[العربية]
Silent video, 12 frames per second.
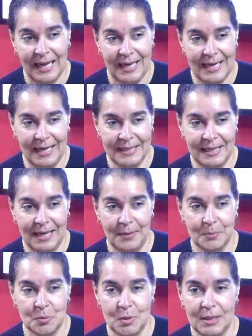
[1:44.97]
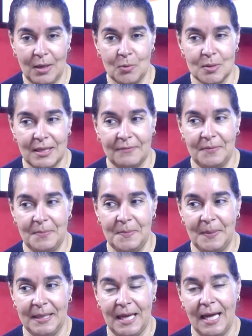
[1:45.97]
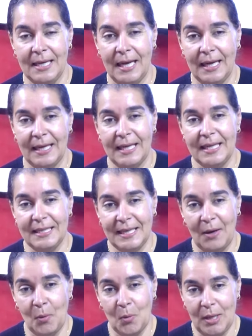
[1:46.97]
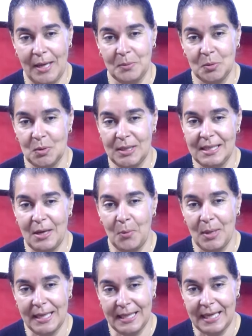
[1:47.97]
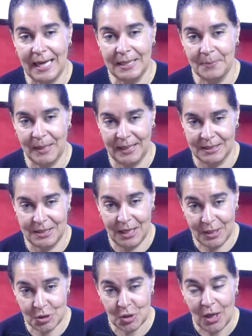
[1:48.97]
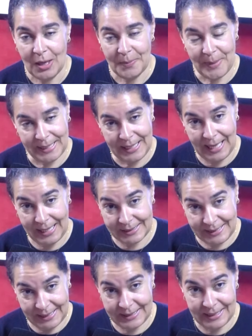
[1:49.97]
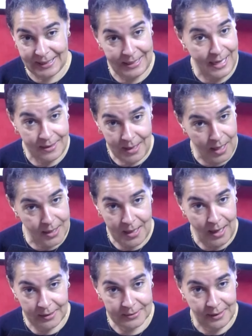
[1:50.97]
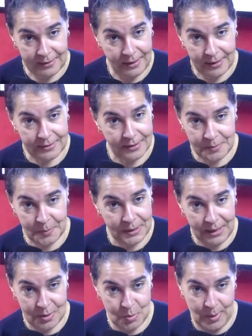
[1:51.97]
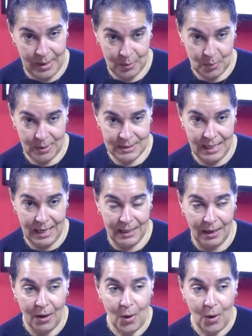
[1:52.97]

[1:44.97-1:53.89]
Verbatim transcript: لان الحمد لله صافي بمعنى انا غير كنقول الحمد لله ولكن انا ما راضياش بهذه الاقدار لانها هي اقدار اقدار من الله سبحانه وتعالى